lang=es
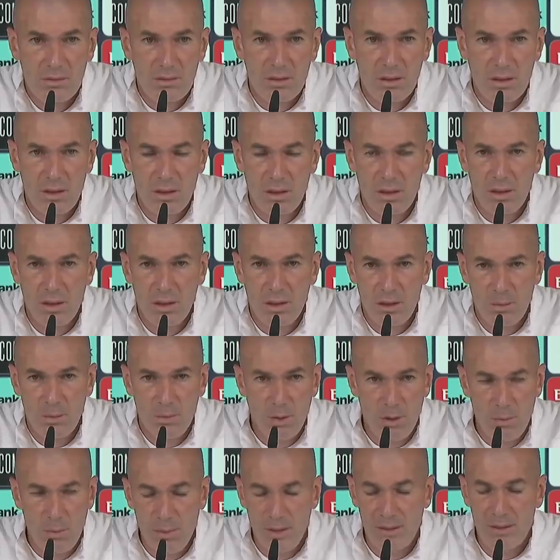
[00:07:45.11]
eh, y
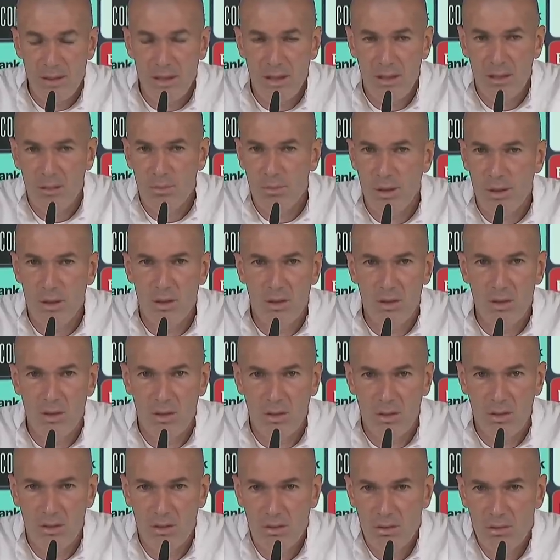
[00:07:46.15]
puede pasar,
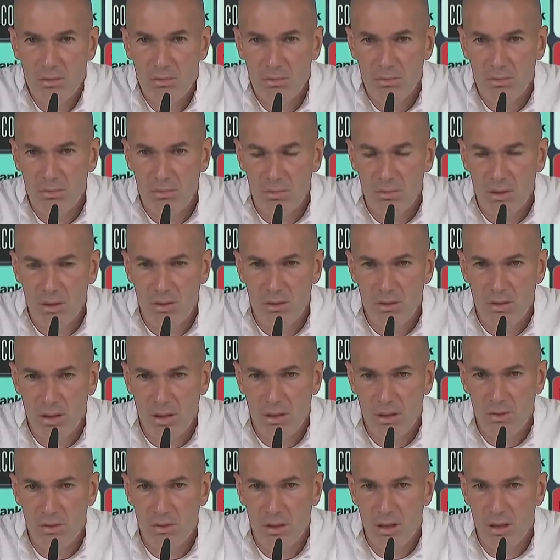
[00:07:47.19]
pero yo creo que
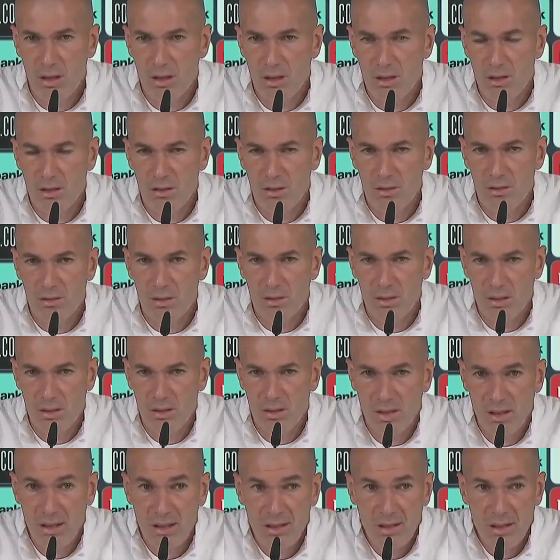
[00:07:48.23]
es una,
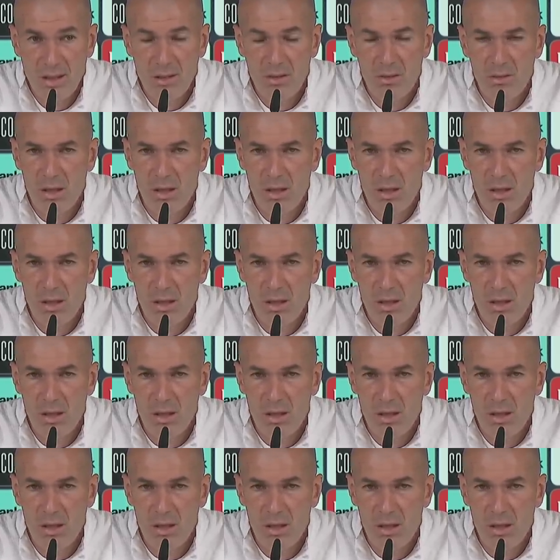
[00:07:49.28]
sigue siendo